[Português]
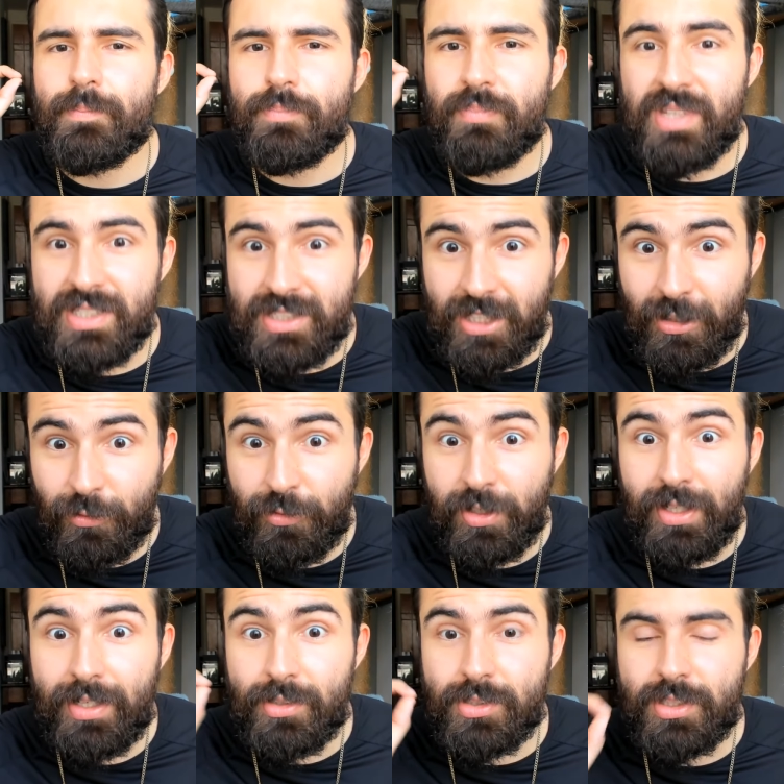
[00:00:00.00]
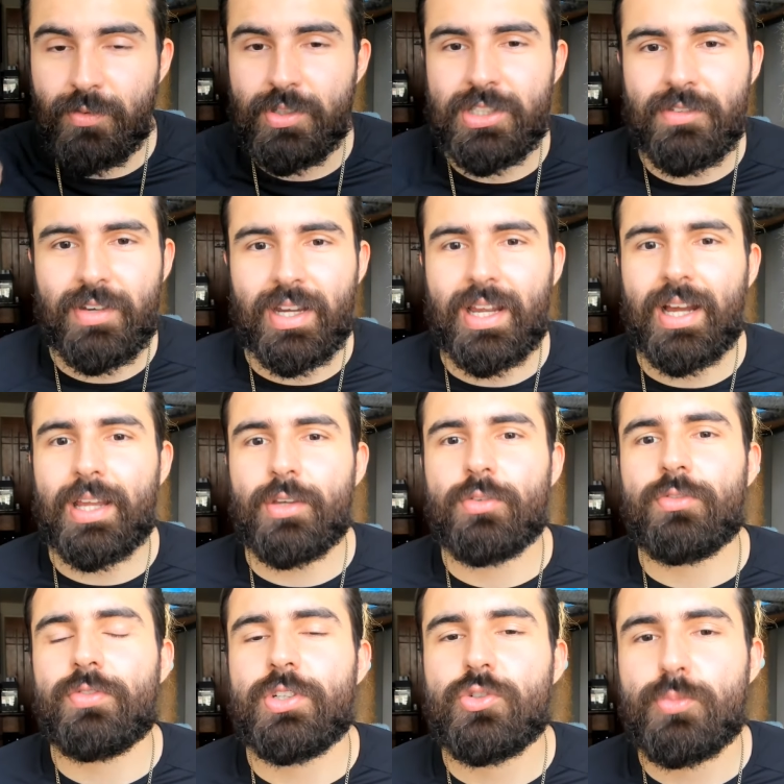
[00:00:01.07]
Medicina Felinos, que você vai cair em
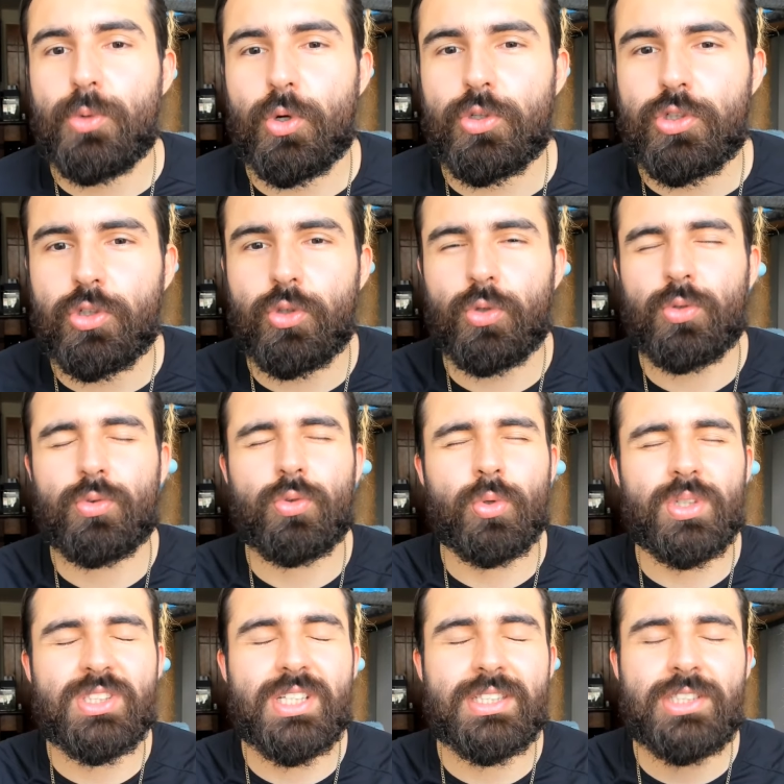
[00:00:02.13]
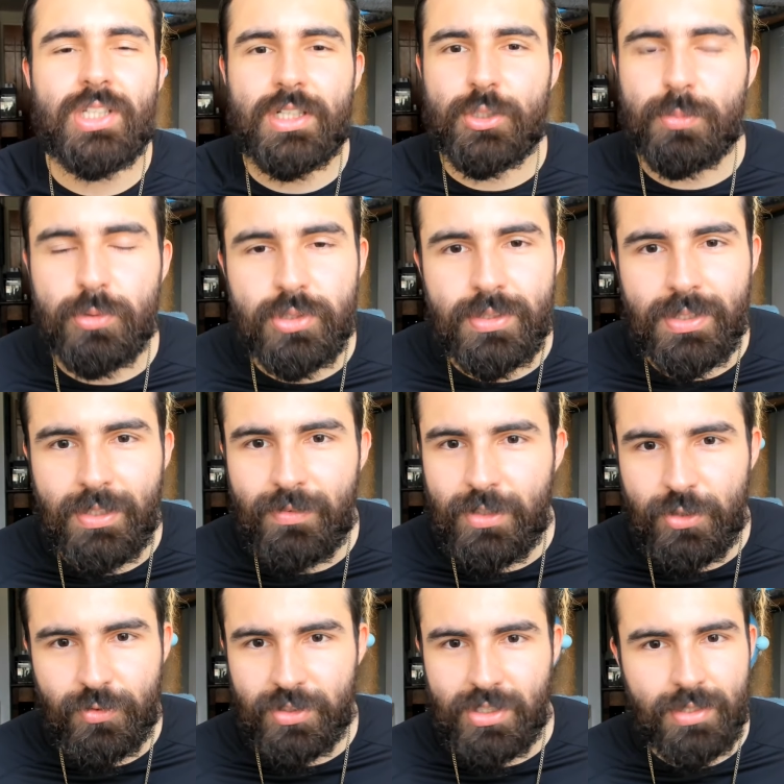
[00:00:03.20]
um vídeo meu que eu te dou todas as dicas
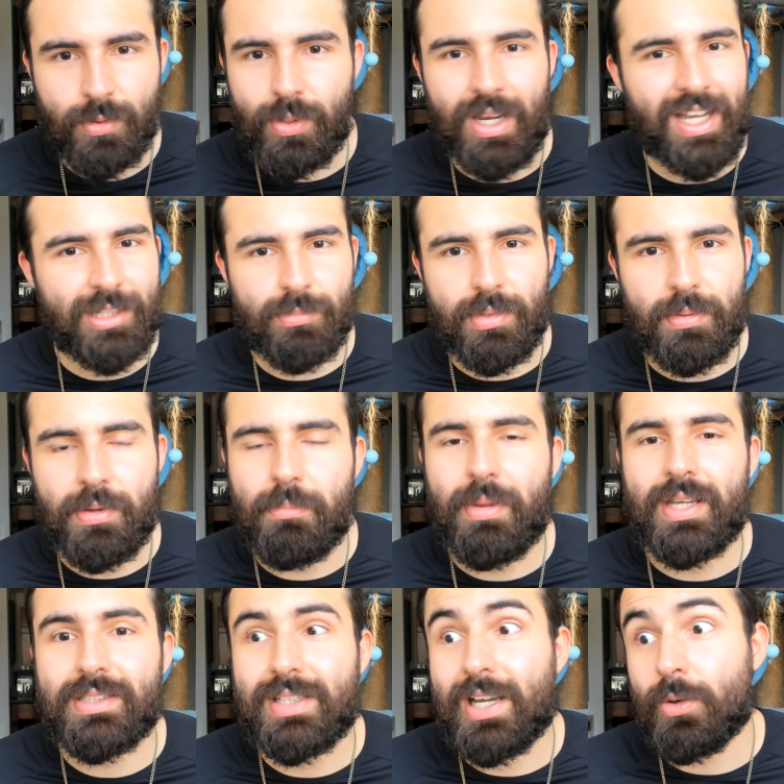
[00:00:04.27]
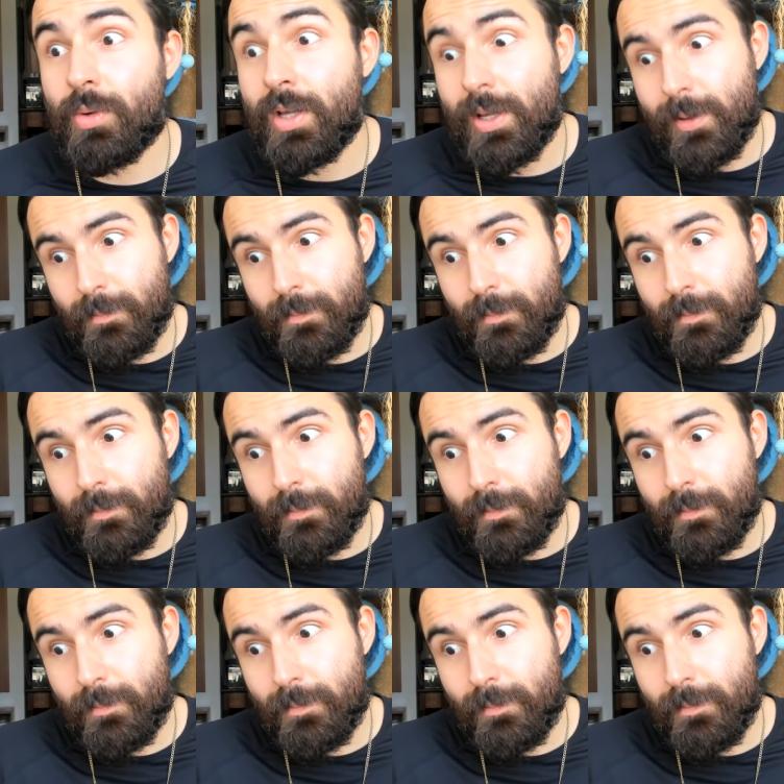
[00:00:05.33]
possíveis de fazer seu gato beber mais água